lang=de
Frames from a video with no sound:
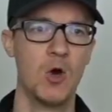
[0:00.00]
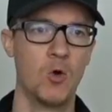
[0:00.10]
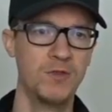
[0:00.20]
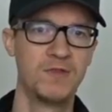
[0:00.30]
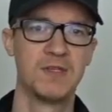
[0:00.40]

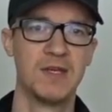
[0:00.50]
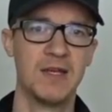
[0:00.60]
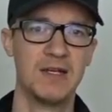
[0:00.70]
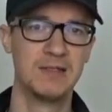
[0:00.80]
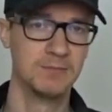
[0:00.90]
Und
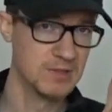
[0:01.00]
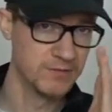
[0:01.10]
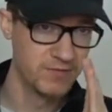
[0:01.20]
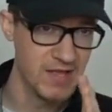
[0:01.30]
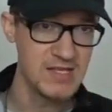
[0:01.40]

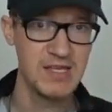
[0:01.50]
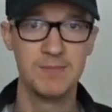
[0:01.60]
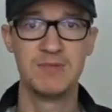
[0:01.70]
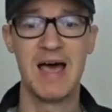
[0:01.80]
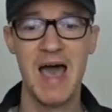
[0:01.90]
wenn ich
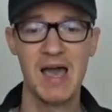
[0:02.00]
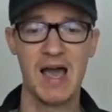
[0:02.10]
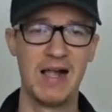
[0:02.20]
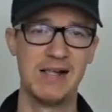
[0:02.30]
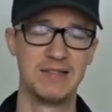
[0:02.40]
eben
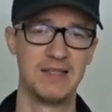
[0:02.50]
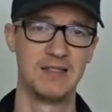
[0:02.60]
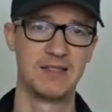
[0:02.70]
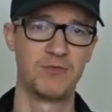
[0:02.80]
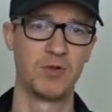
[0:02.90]

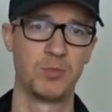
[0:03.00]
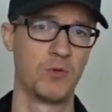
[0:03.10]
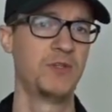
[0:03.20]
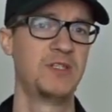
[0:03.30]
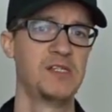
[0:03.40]
nachhaltig davon
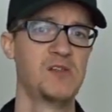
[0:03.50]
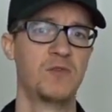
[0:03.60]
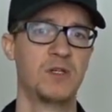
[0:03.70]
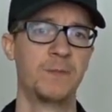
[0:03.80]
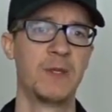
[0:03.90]
profitieren
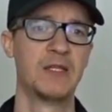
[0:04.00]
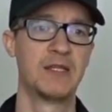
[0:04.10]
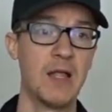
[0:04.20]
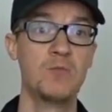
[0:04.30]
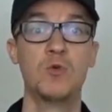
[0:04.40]
will,
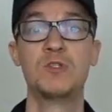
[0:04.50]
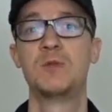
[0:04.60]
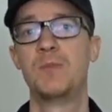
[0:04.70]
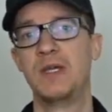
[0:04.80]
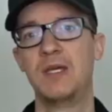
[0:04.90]
dann muss
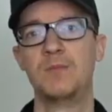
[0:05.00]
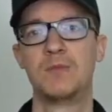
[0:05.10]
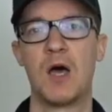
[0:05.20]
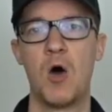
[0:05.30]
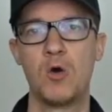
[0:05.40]
ich mir
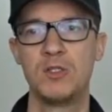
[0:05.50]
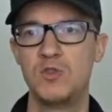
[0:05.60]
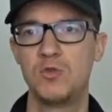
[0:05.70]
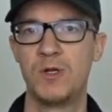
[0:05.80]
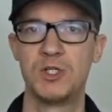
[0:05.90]
eben auch die
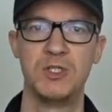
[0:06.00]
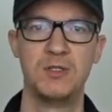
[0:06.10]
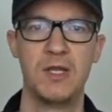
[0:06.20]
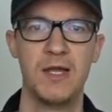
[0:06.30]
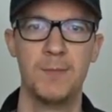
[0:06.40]

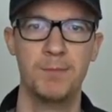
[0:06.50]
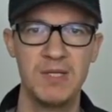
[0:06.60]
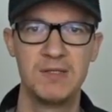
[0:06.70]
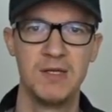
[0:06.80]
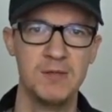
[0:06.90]
Suchmaschinen
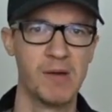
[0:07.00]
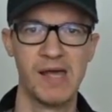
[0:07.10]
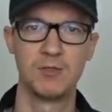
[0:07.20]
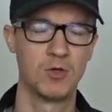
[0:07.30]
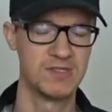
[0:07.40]
mit in
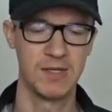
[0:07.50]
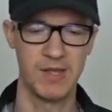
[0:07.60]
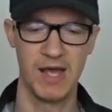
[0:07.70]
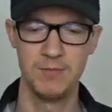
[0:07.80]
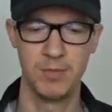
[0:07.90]
mein
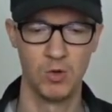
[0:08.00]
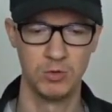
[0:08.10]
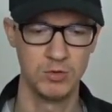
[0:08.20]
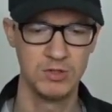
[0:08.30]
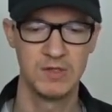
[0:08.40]
Konzept einbauen.
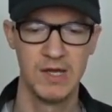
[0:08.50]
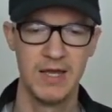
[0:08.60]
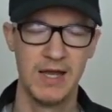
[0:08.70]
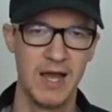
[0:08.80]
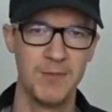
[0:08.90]
Und
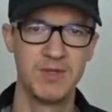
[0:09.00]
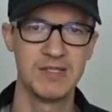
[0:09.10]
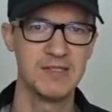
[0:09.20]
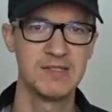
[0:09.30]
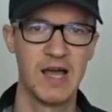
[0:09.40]
ähm,
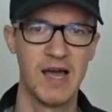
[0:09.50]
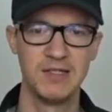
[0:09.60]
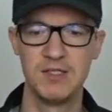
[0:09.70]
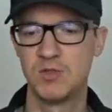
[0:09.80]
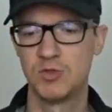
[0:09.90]
das ist gar
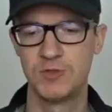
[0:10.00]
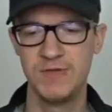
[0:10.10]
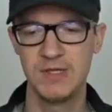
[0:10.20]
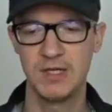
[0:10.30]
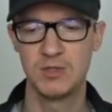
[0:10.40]
nicht so
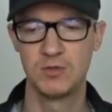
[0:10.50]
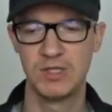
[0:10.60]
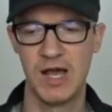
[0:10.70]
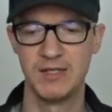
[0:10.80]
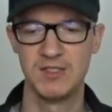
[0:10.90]
schwierig und
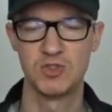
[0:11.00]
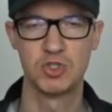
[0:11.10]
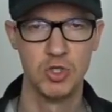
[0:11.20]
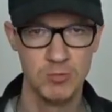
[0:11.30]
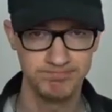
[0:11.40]
gar nicht so
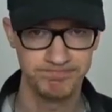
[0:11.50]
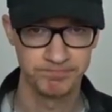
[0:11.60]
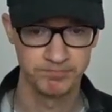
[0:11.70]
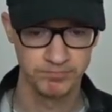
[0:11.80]
schlimm.